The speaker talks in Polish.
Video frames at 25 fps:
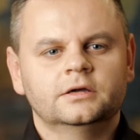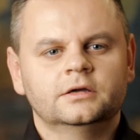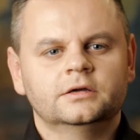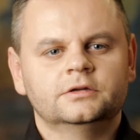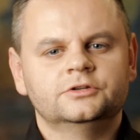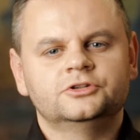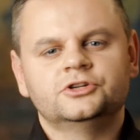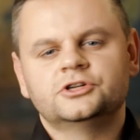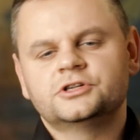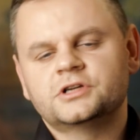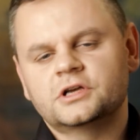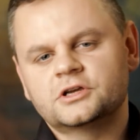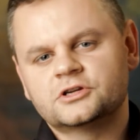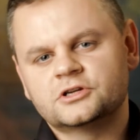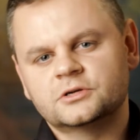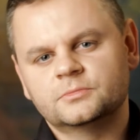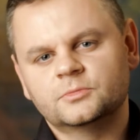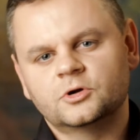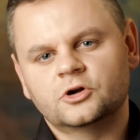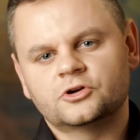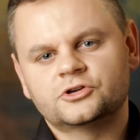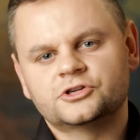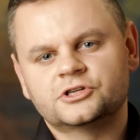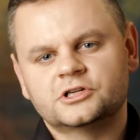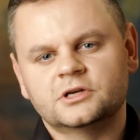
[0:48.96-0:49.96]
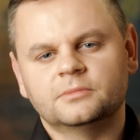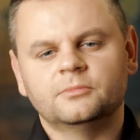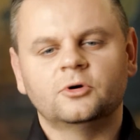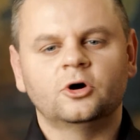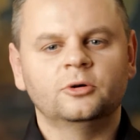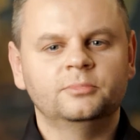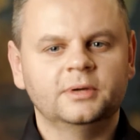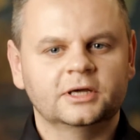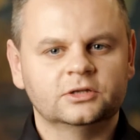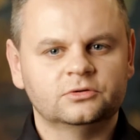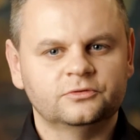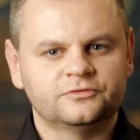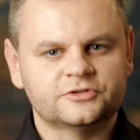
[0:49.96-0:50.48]
Dzisiejszym gościem
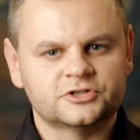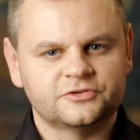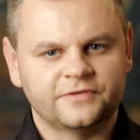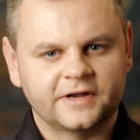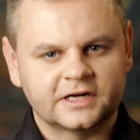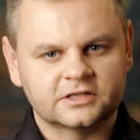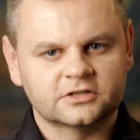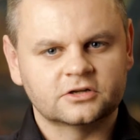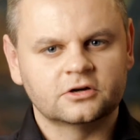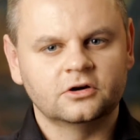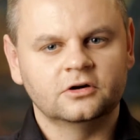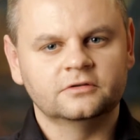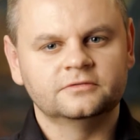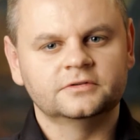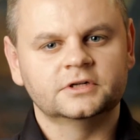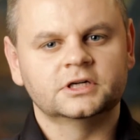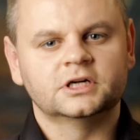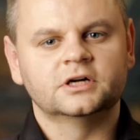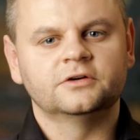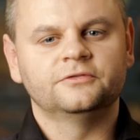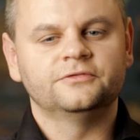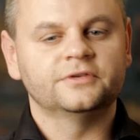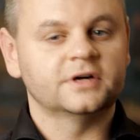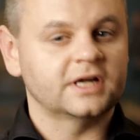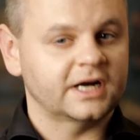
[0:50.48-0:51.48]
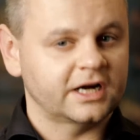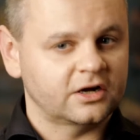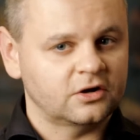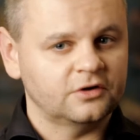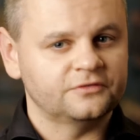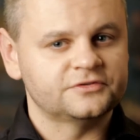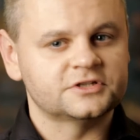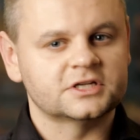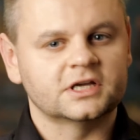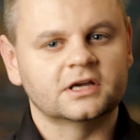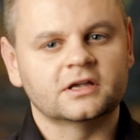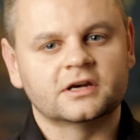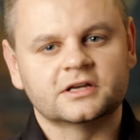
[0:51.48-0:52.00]
obiadów czwartkowych w
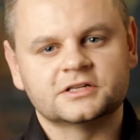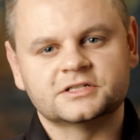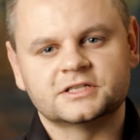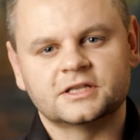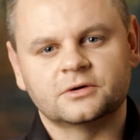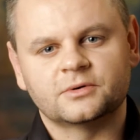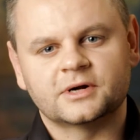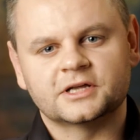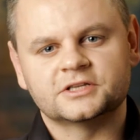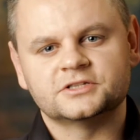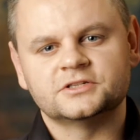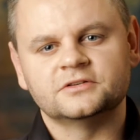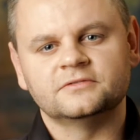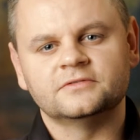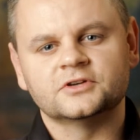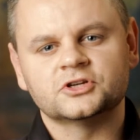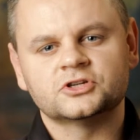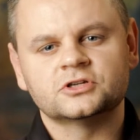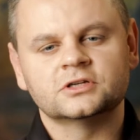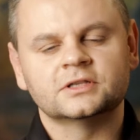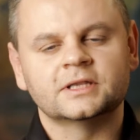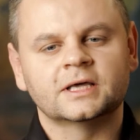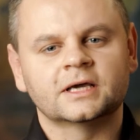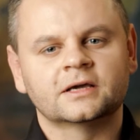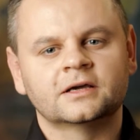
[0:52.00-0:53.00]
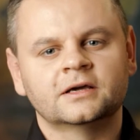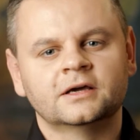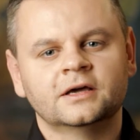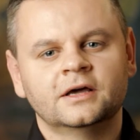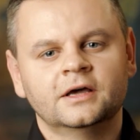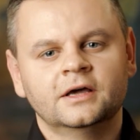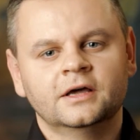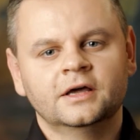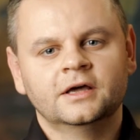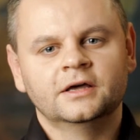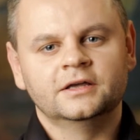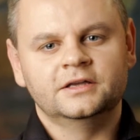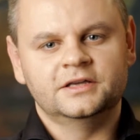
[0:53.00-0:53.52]
krakowskiej restauracji Wierzynek
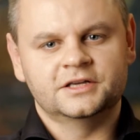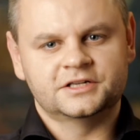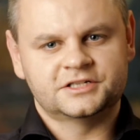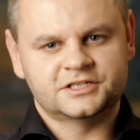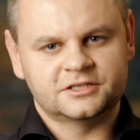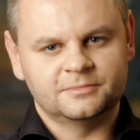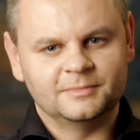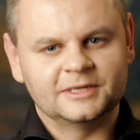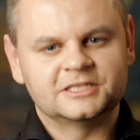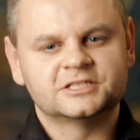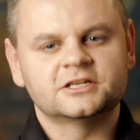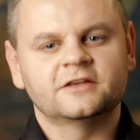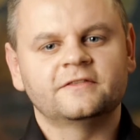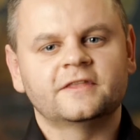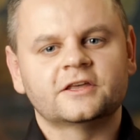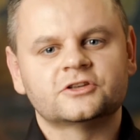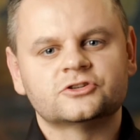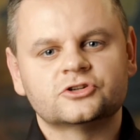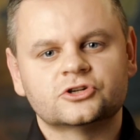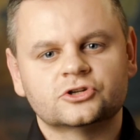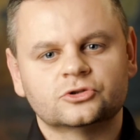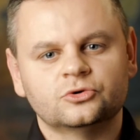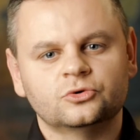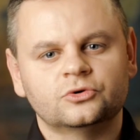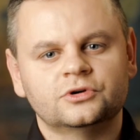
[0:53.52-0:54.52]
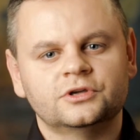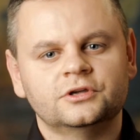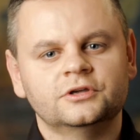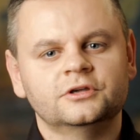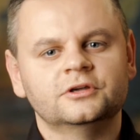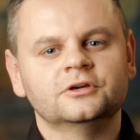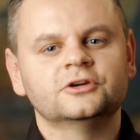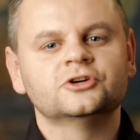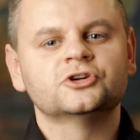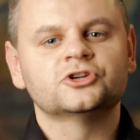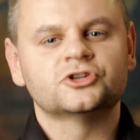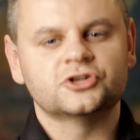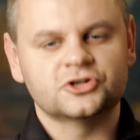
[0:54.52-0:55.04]
jest mecenas
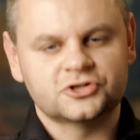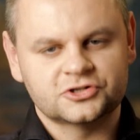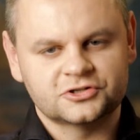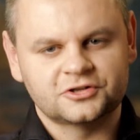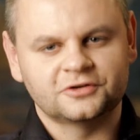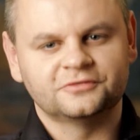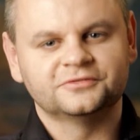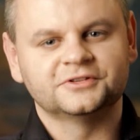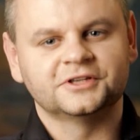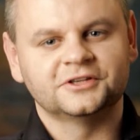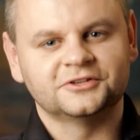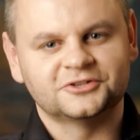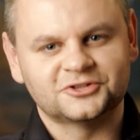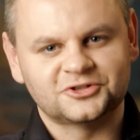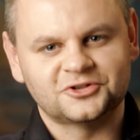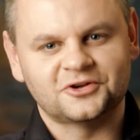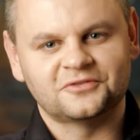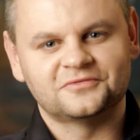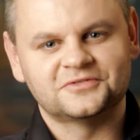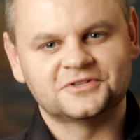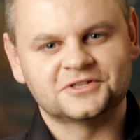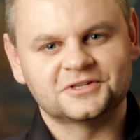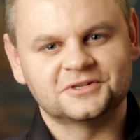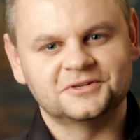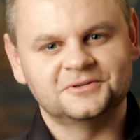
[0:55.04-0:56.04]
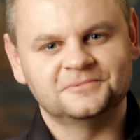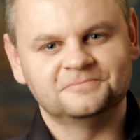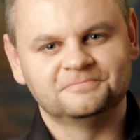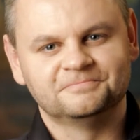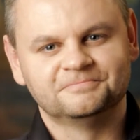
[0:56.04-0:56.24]
sztuki Krzysztof Tętnowski.